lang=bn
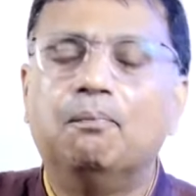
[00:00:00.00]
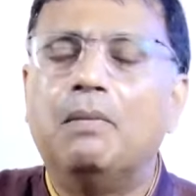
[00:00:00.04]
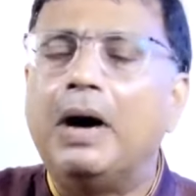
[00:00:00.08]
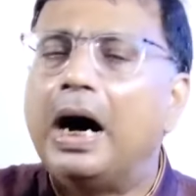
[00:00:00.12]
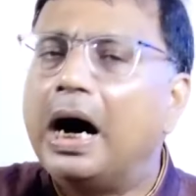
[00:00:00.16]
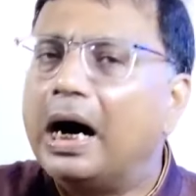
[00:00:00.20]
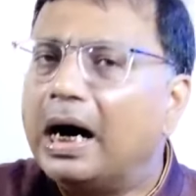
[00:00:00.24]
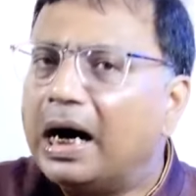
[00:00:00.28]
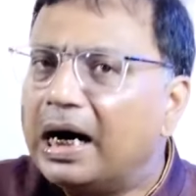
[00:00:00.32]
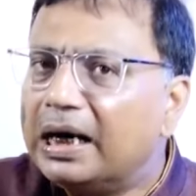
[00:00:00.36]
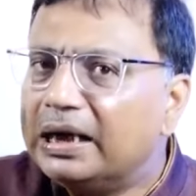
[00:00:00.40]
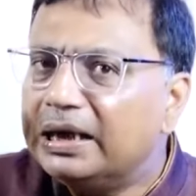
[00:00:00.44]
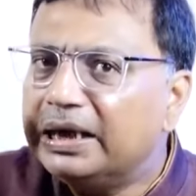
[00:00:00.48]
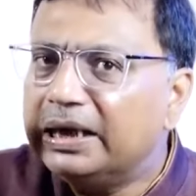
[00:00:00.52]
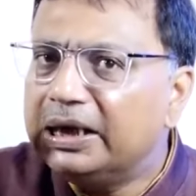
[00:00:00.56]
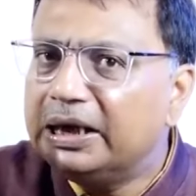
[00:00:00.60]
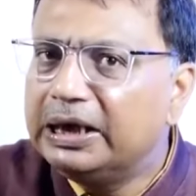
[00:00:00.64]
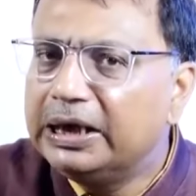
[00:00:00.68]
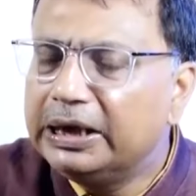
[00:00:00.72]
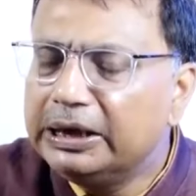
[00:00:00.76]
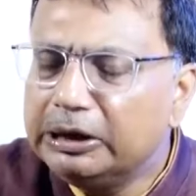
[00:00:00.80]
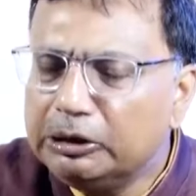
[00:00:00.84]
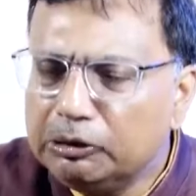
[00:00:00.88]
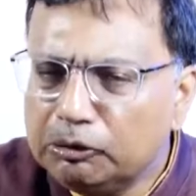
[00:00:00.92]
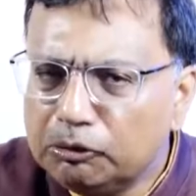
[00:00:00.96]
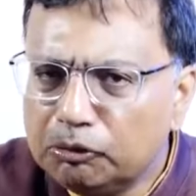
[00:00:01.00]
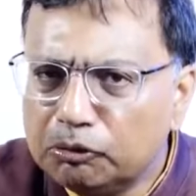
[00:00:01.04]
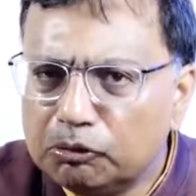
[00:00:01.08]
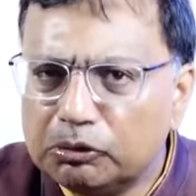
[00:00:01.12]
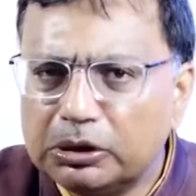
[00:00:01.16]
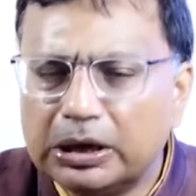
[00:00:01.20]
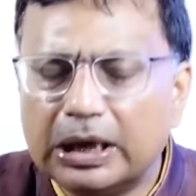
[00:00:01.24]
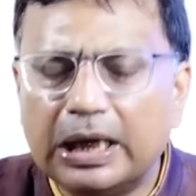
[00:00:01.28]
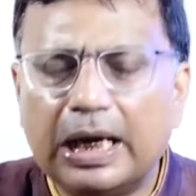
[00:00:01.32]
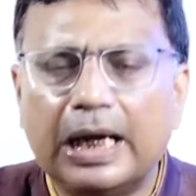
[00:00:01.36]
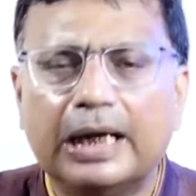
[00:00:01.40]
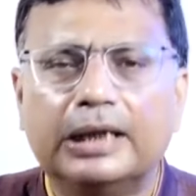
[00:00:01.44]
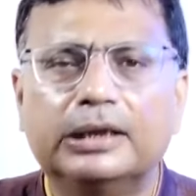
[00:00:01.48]
বাঙালি
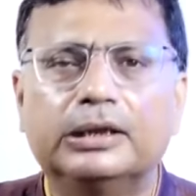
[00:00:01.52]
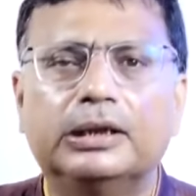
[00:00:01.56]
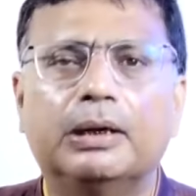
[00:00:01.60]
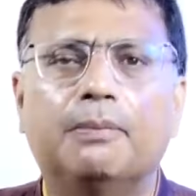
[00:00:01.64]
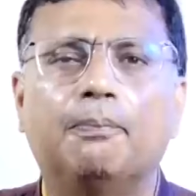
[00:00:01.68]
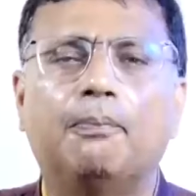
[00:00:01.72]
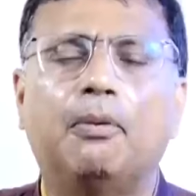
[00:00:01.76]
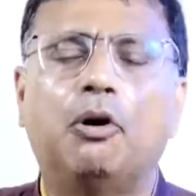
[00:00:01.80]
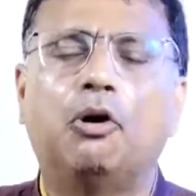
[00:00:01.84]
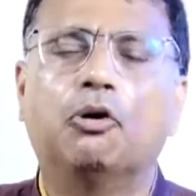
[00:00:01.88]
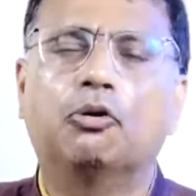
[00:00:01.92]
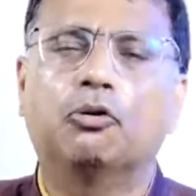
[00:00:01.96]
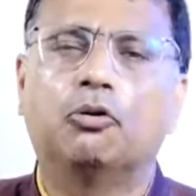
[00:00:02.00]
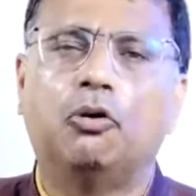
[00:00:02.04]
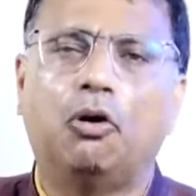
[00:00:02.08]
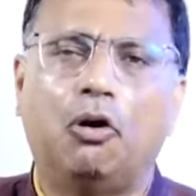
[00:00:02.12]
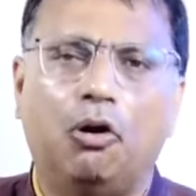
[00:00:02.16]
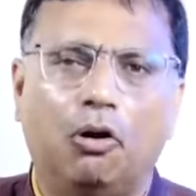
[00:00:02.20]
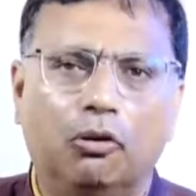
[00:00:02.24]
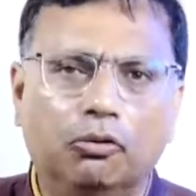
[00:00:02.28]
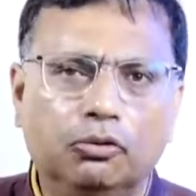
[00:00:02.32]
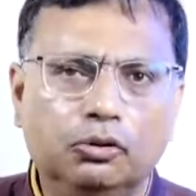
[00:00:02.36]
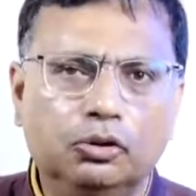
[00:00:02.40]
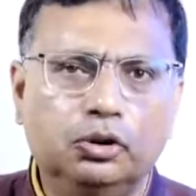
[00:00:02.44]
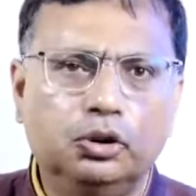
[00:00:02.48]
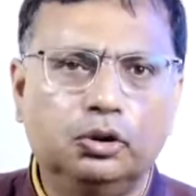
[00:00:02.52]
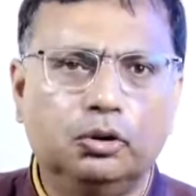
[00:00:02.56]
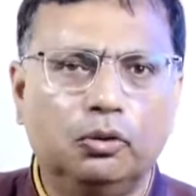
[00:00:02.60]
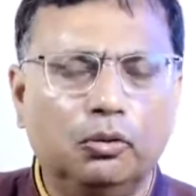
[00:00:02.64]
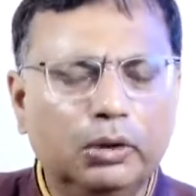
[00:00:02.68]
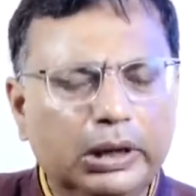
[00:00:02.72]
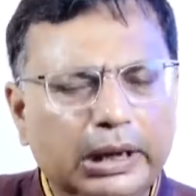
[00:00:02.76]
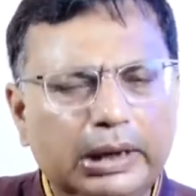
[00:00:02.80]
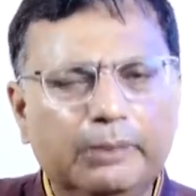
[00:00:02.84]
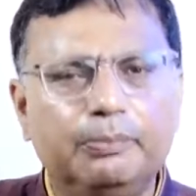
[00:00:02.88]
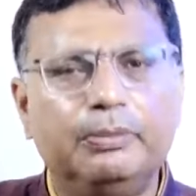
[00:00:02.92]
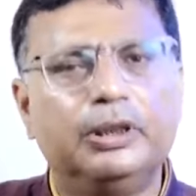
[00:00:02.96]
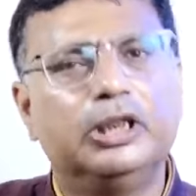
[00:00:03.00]
হিন্দুদের একটা বড়
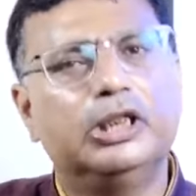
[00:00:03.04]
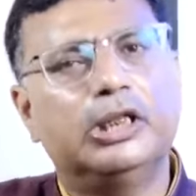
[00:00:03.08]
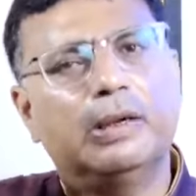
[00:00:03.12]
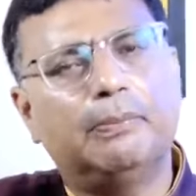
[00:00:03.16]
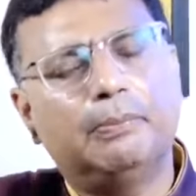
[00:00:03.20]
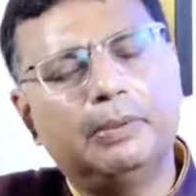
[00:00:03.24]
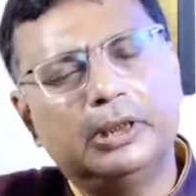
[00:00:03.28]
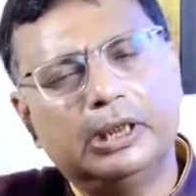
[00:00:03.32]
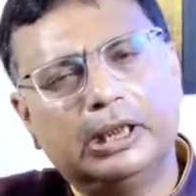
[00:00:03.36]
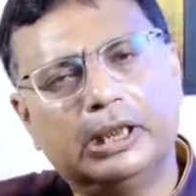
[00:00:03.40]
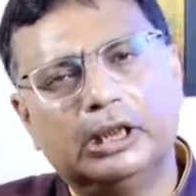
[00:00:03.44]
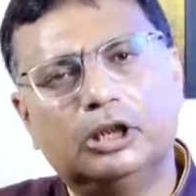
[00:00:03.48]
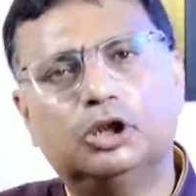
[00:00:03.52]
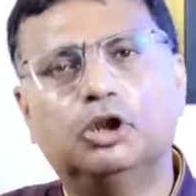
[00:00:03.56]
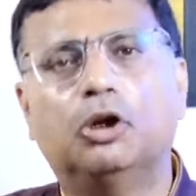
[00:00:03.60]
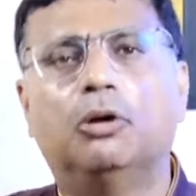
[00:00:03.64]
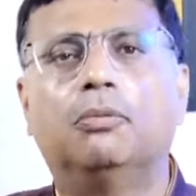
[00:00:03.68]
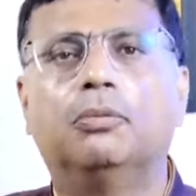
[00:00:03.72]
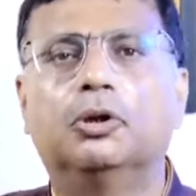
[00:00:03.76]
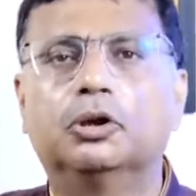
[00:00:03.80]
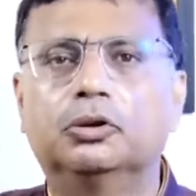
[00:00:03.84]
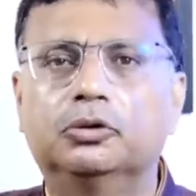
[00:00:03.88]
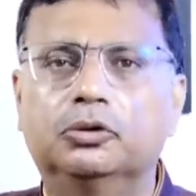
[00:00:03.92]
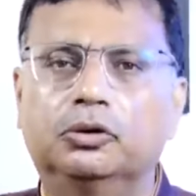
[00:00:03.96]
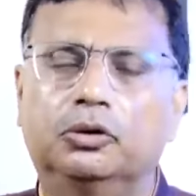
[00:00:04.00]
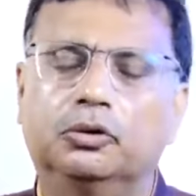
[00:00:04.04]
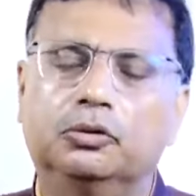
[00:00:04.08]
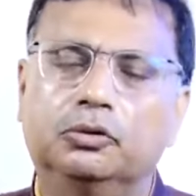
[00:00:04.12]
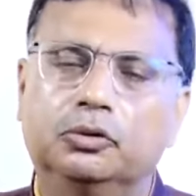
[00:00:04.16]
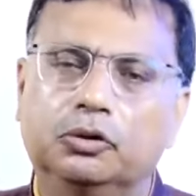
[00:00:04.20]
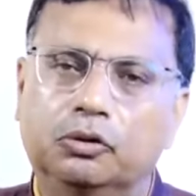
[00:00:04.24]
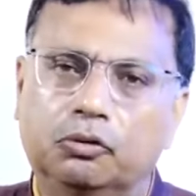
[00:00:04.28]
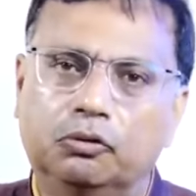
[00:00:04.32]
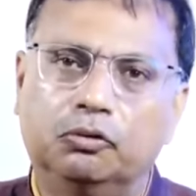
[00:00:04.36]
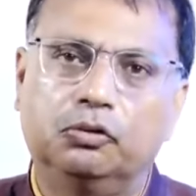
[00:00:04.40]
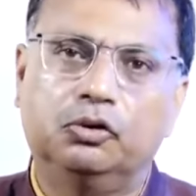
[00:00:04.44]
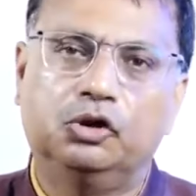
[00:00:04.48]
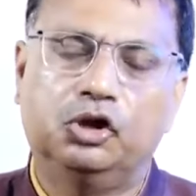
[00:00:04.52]
অংশই বিজেপিকে সমর্থন
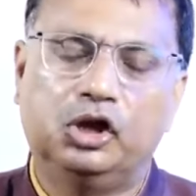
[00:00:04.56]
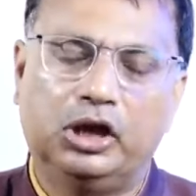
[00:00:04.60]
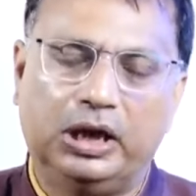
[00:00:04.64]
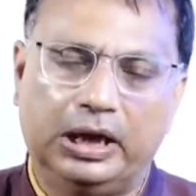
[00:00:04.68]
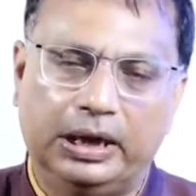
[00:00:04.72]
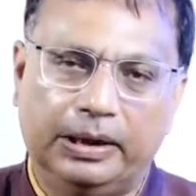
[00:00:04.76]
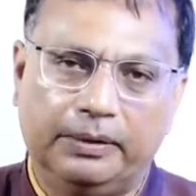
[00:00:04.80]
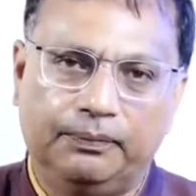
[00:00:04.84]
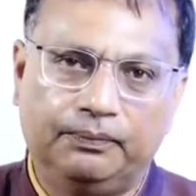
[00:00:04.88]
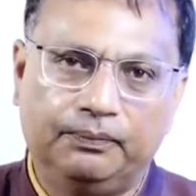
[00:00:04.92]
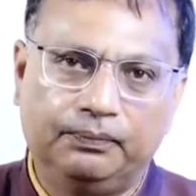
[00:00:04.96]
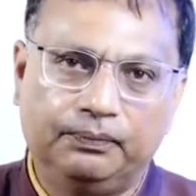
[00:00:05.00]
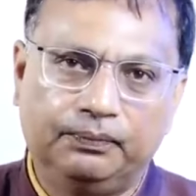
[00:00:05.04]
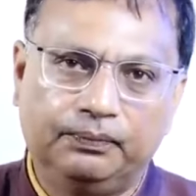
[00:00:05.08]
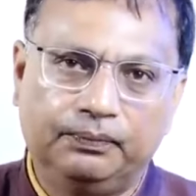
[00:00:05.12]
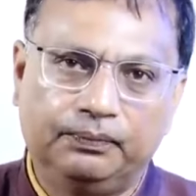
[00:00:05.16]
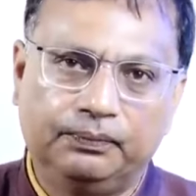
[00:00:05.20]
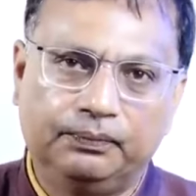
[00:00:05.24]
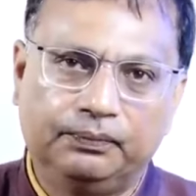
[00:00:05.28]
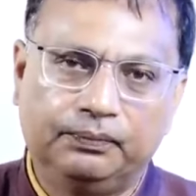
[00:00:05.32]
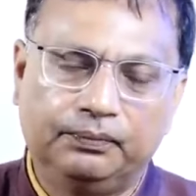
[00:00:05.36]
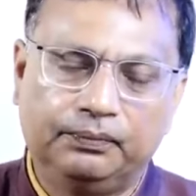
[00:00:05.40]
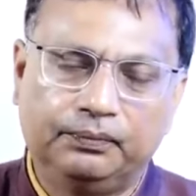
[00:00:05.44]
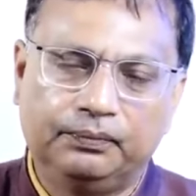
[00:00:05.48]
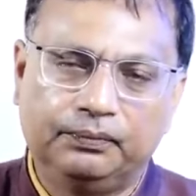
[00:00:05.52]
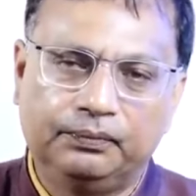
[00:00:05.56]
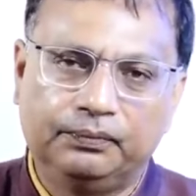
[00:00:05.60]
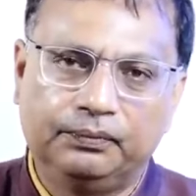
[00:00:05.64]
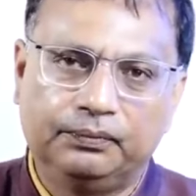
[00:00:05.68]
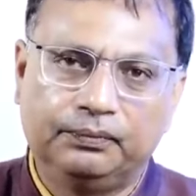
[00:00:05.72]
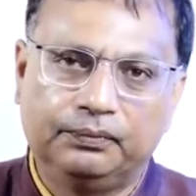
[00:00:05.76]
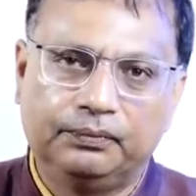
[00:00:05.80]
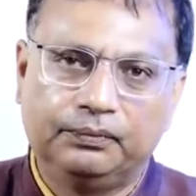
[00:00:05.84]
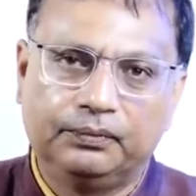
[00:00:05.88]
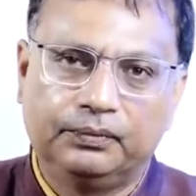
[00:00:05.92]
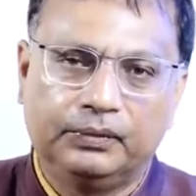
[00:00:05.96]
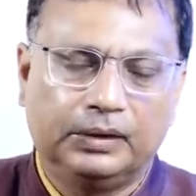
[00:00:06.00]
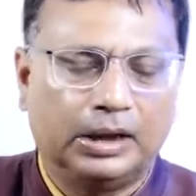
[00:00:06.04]
করছে
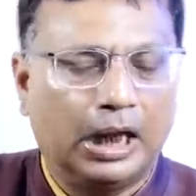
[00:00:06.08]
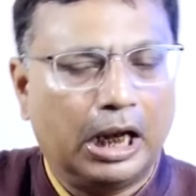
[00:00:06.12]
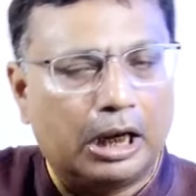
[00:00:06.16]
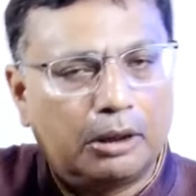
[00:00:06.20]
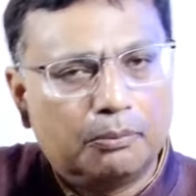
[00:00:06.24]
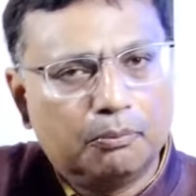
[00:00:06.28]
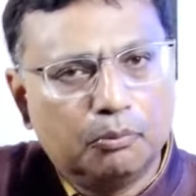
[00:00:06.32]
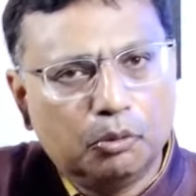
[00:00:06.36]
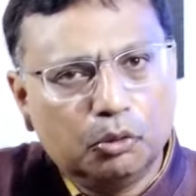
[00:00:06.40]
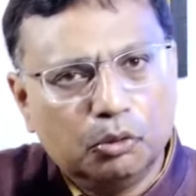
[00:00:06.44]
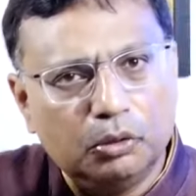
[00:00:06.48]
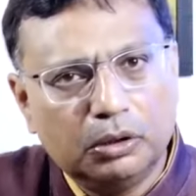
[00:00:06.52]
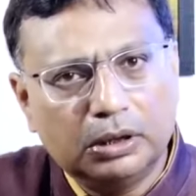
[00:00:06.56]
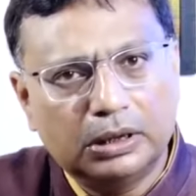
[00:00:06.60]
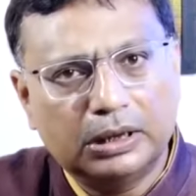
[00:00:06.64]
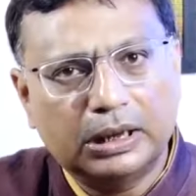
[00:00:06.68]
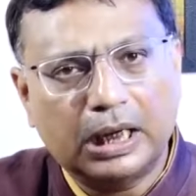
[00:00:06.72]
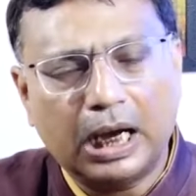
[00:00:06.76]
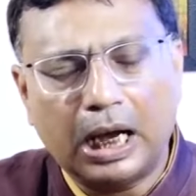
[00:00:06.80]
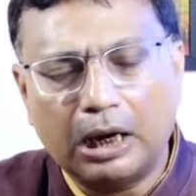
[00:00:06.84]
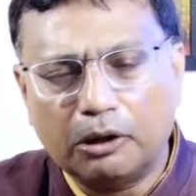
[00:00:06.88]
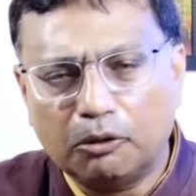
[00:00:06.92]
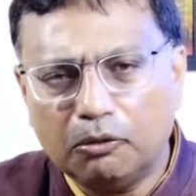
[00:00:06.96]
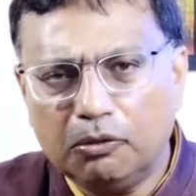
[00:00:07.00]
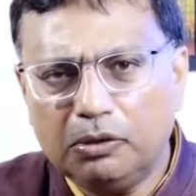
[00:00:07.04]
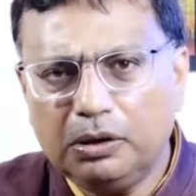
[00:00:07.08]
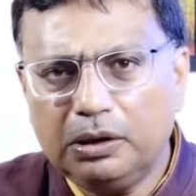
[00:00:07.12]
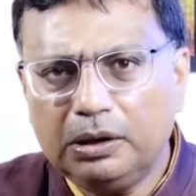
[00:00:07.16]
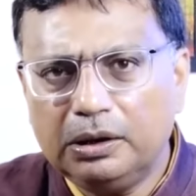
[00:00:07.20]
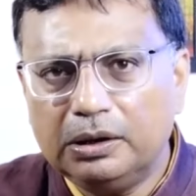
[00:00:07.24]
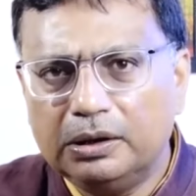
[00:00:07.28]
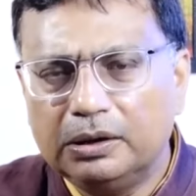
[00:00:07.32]
তার মূল কারণ